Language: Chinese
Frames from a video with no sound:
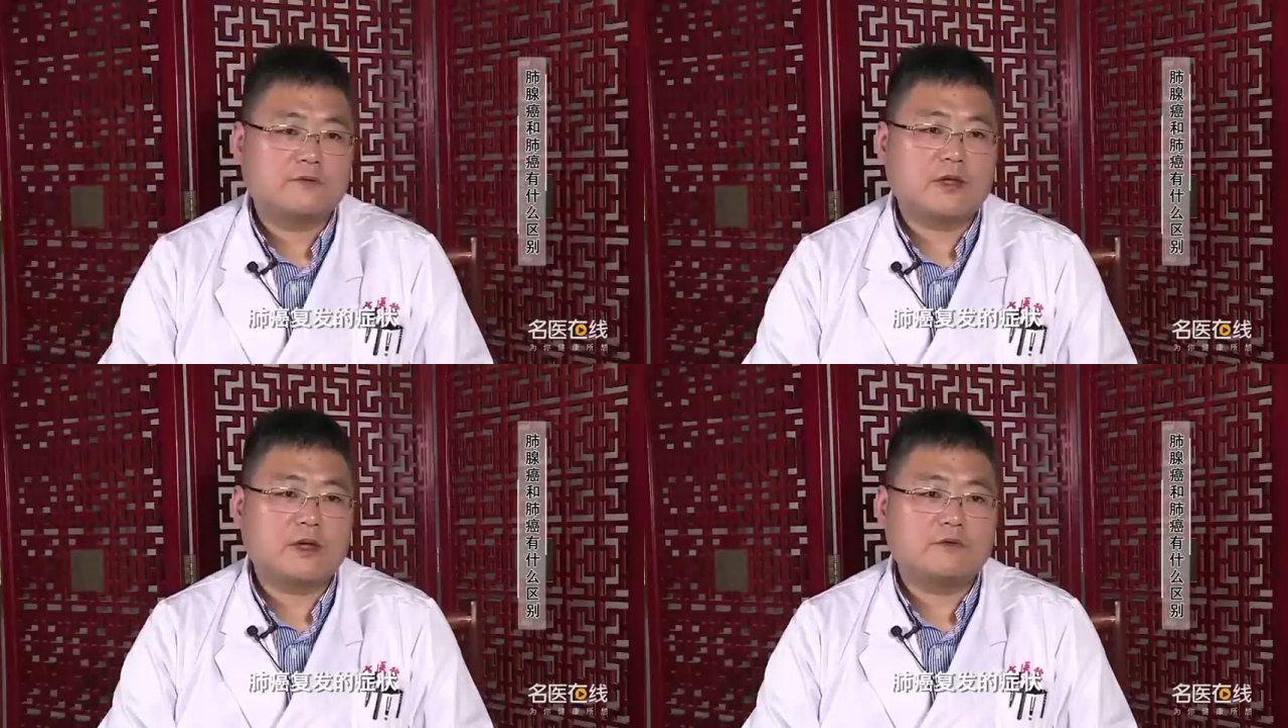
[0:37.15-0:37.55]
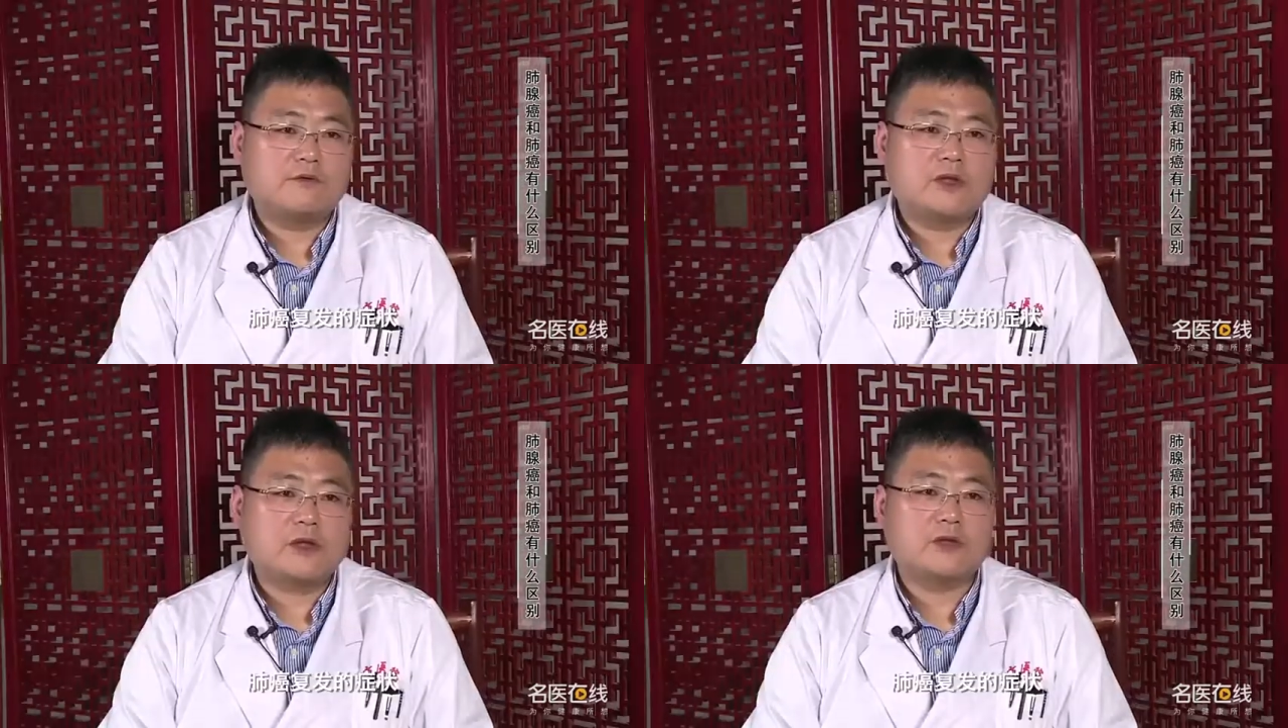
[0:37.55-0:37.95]
肺癌复
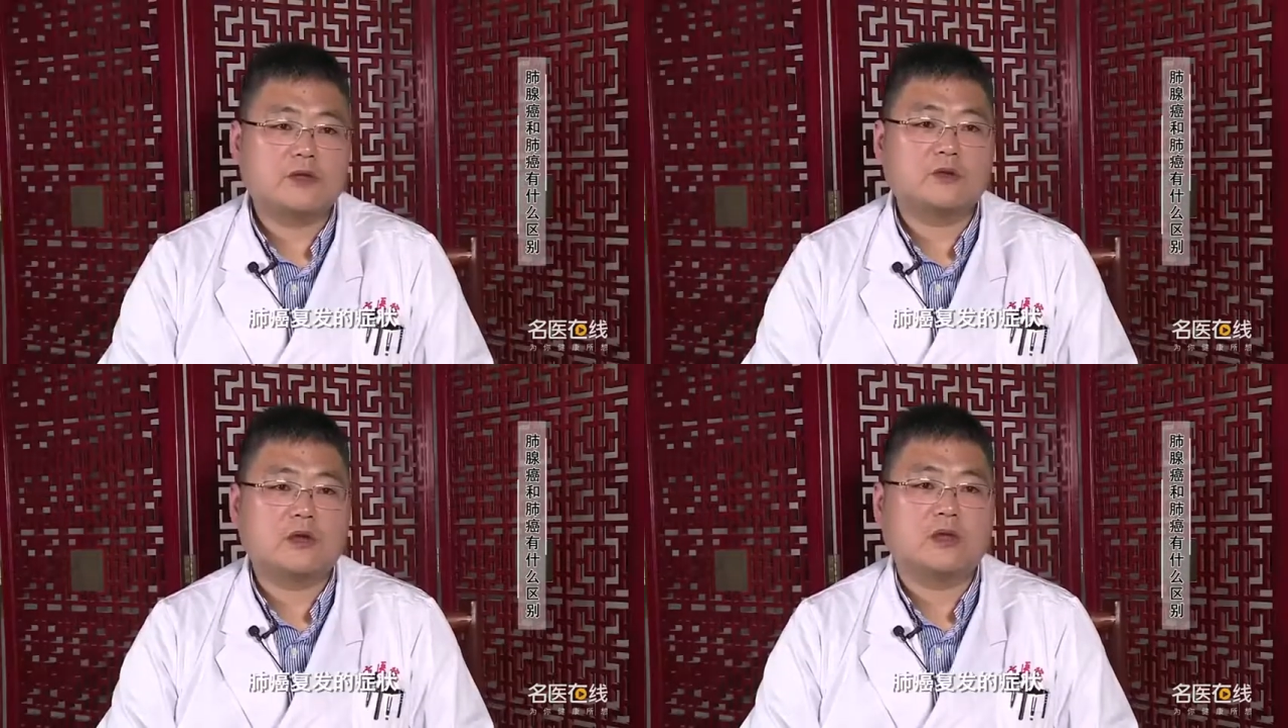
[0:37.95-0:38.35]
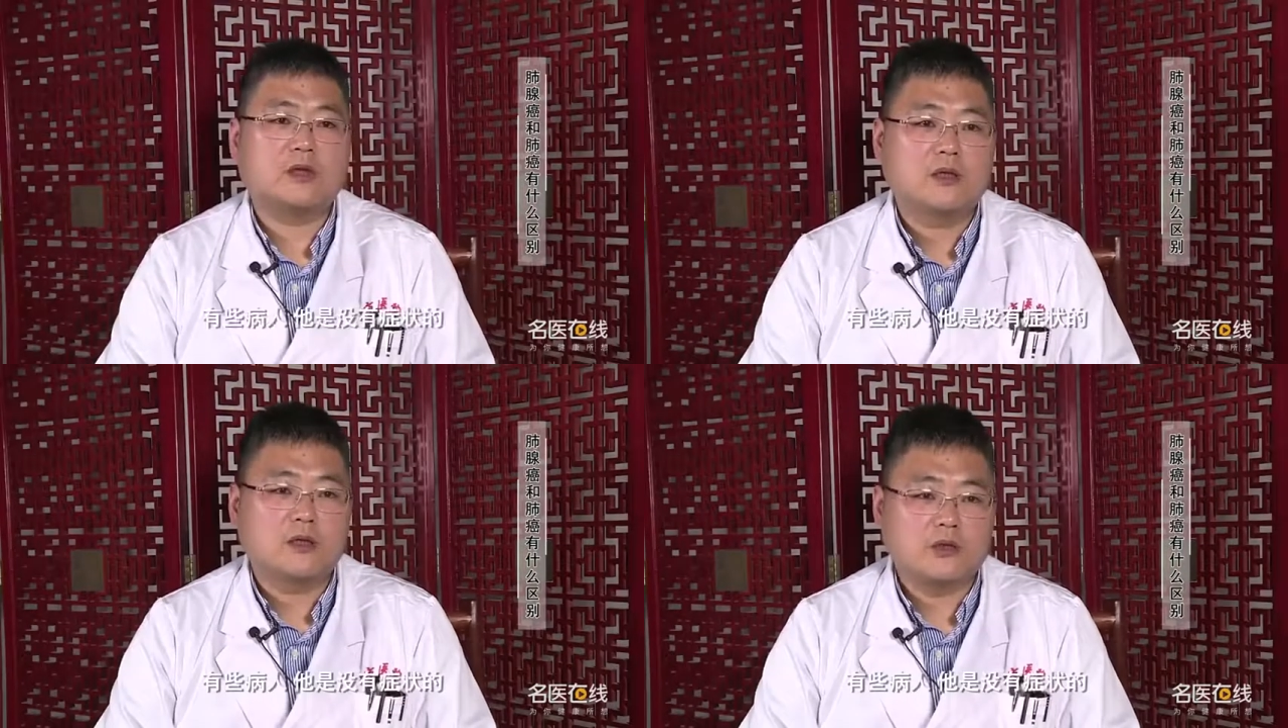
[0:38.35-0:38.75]
发的症状，
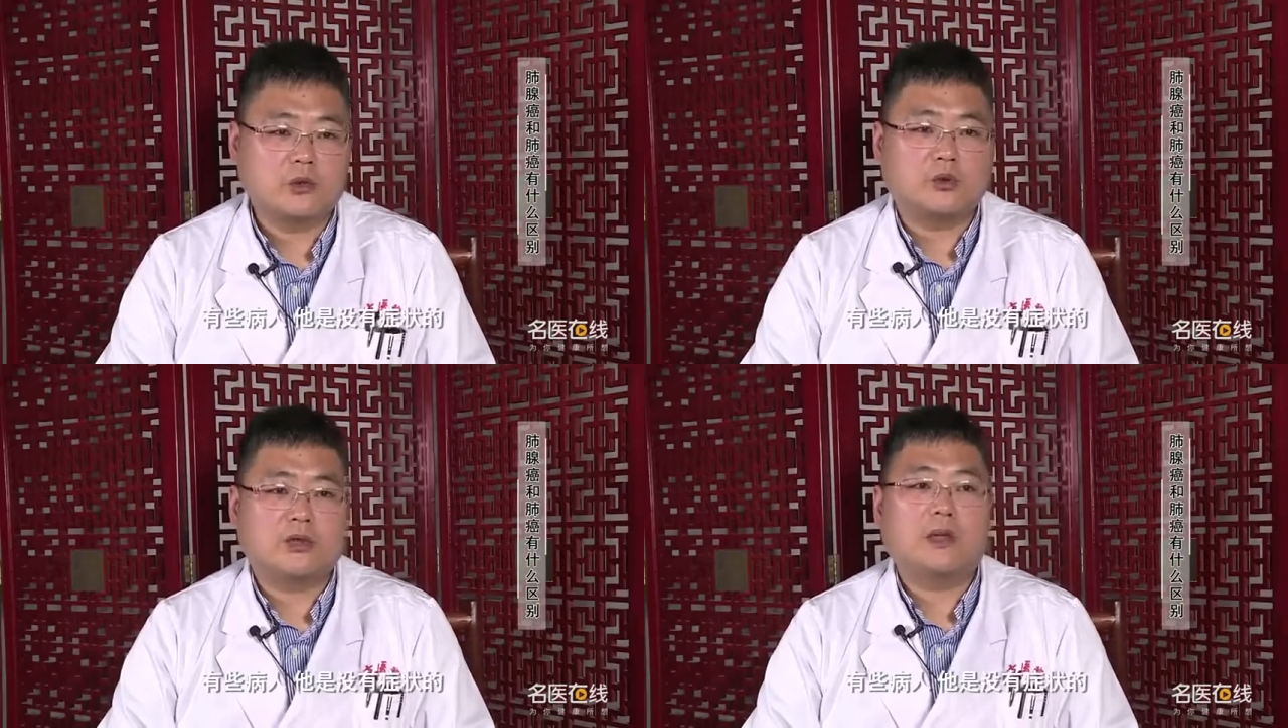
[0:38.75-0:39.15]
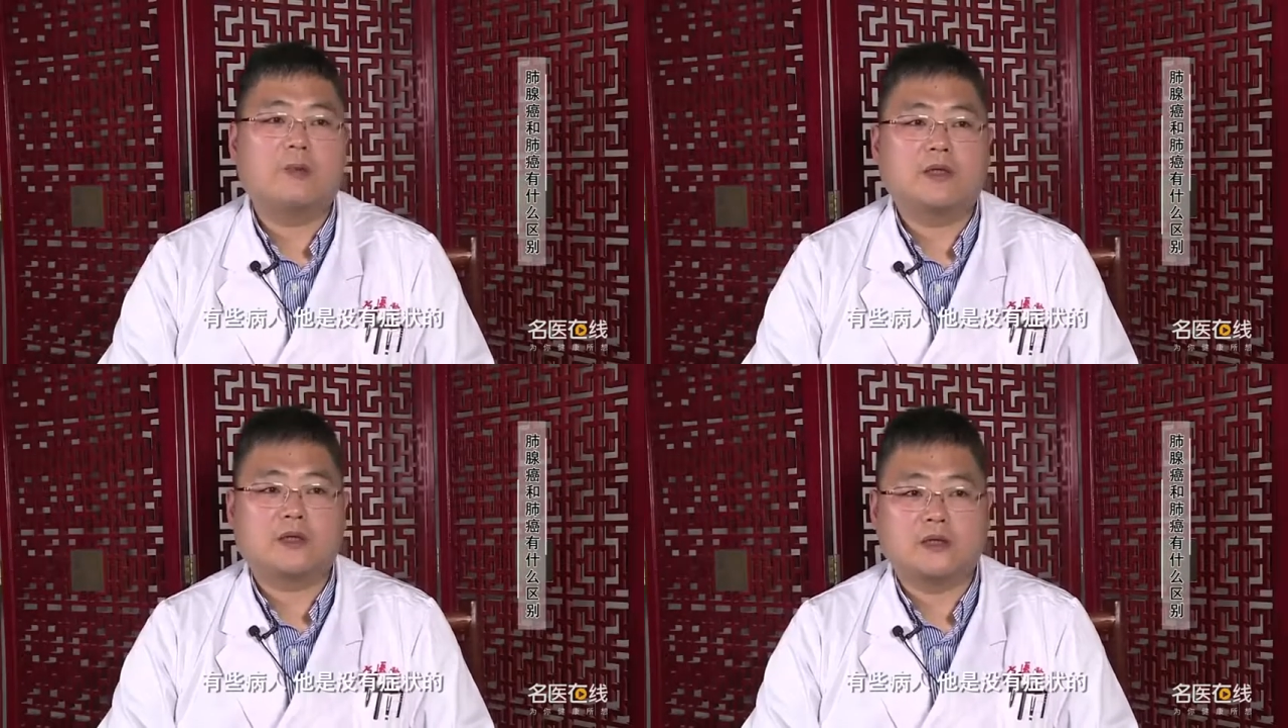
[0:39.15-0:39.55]
有些
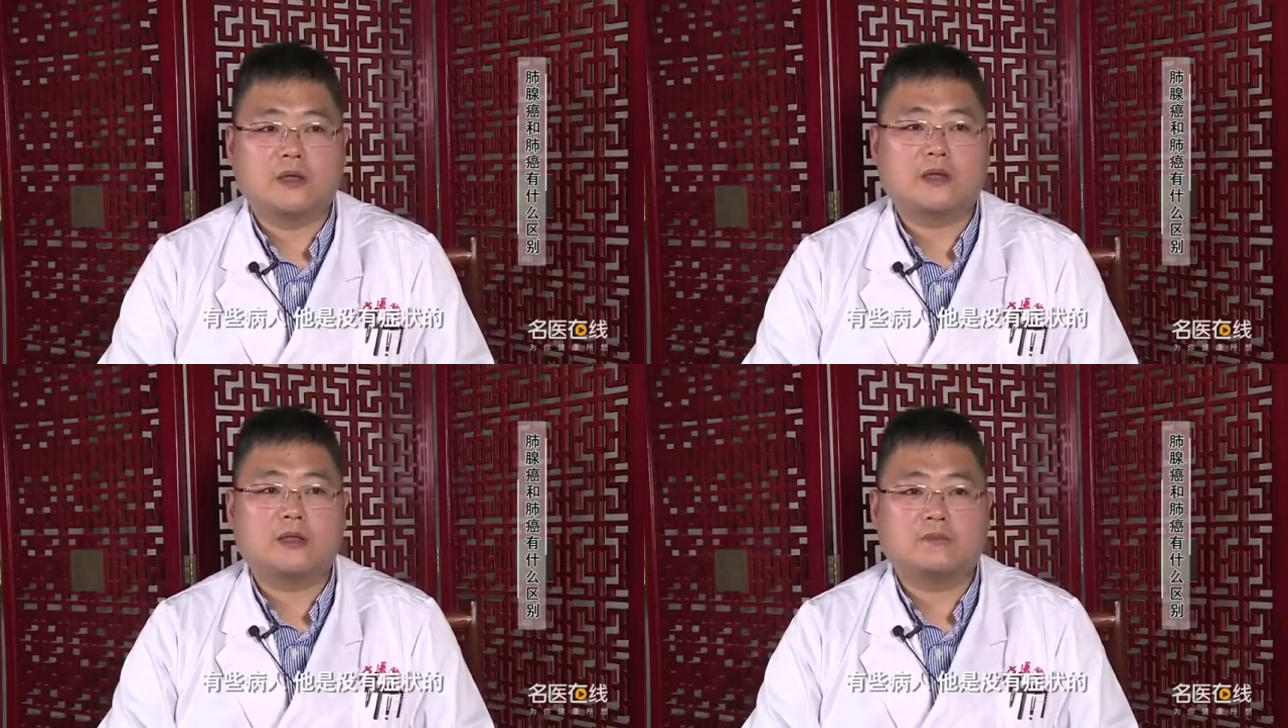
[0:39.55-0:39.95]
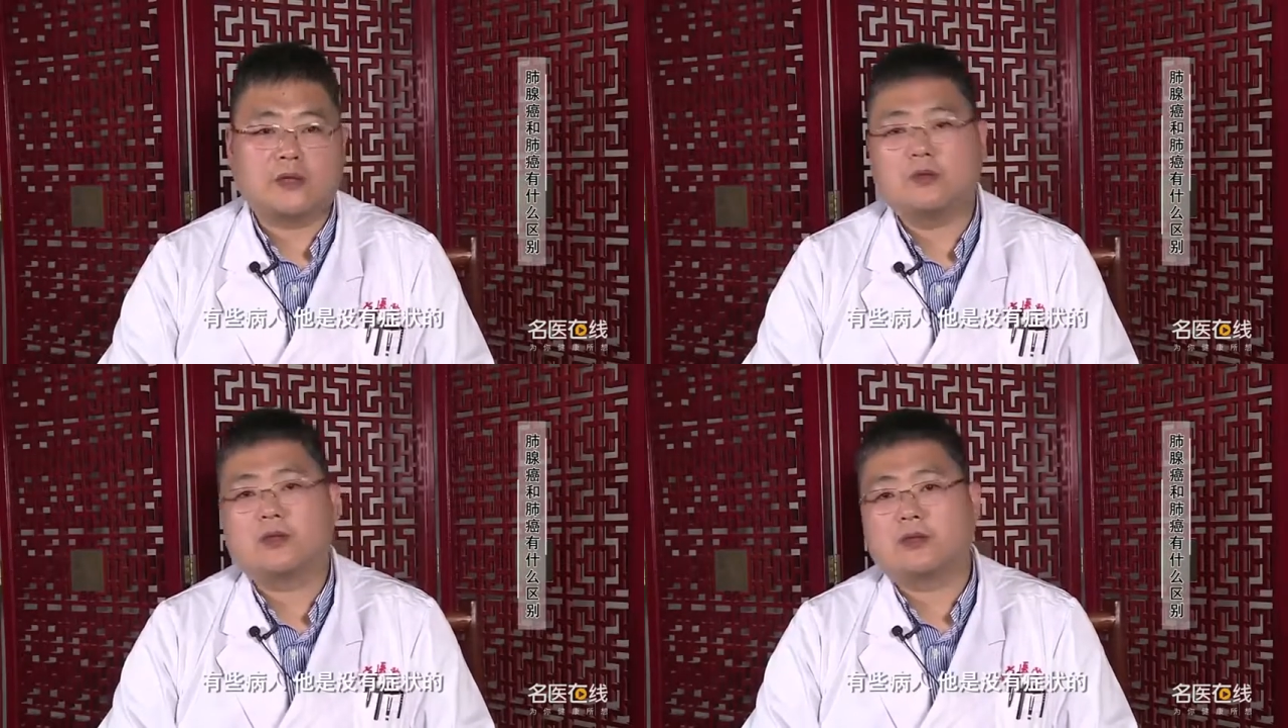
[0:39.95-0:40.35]
病人他是没
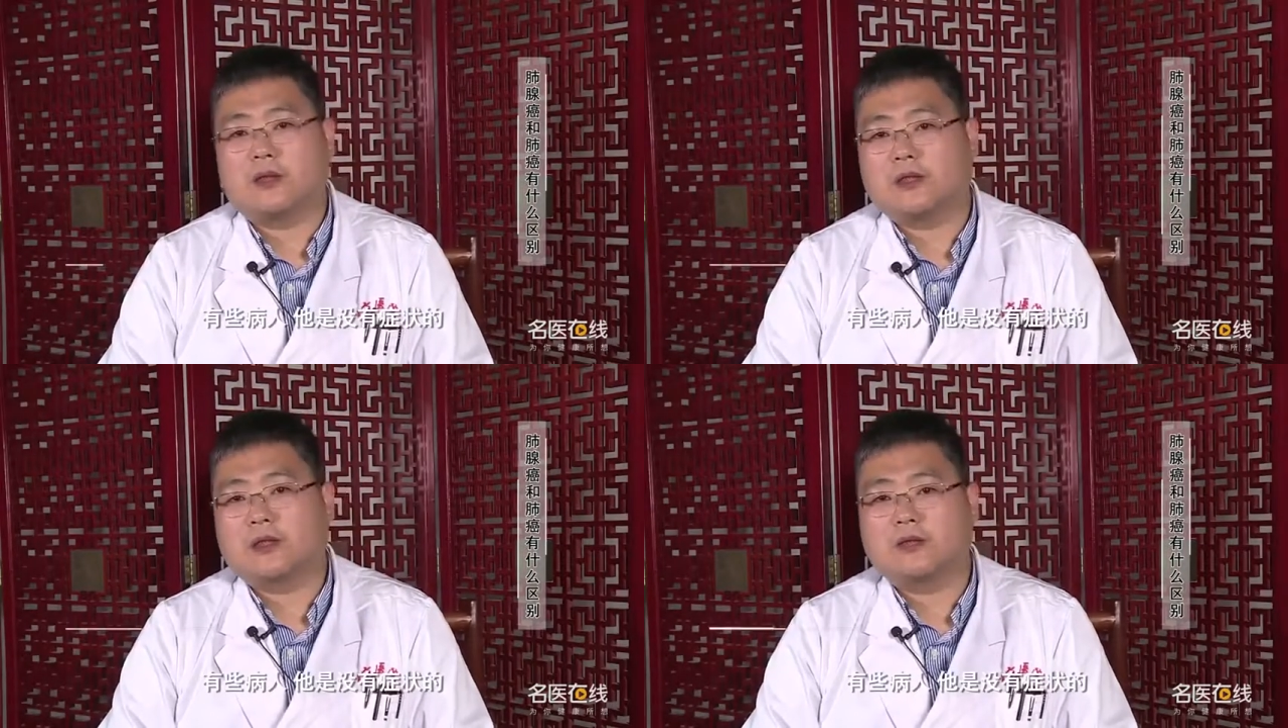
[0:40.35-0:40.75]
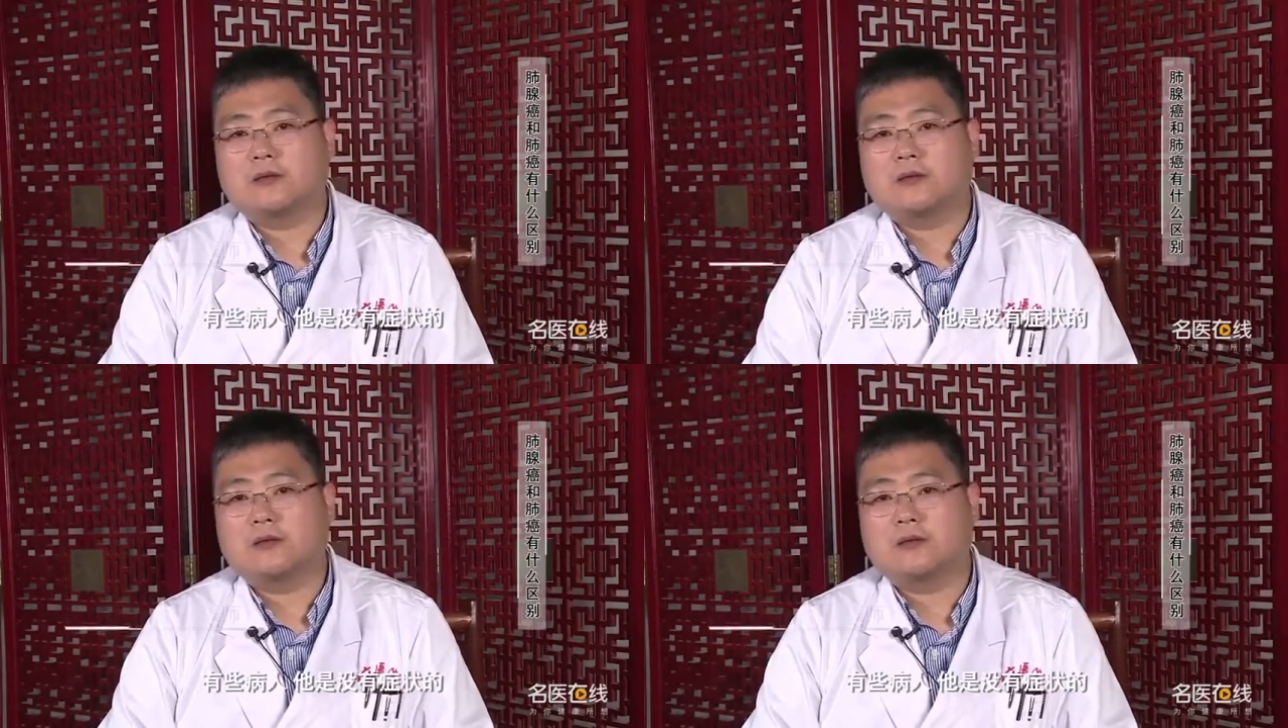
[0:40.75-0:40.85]
有症状的，